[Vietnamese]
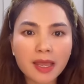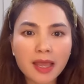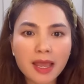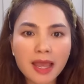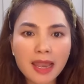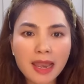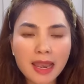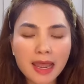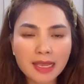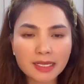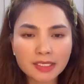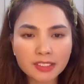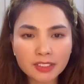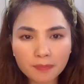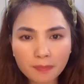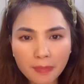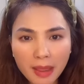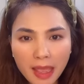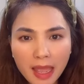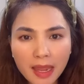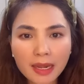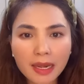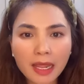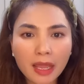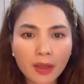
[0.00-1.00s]
là
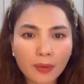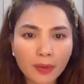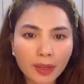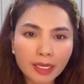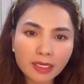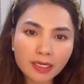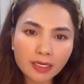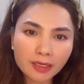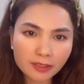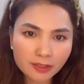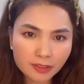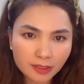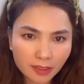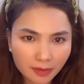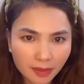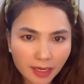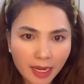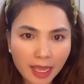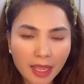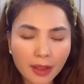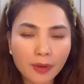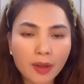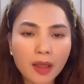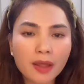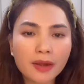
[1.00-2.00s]
spa nào hay cơ sở
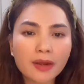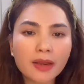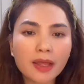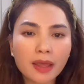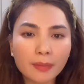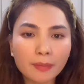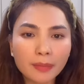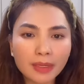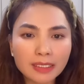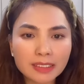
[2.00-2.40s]
nào để mình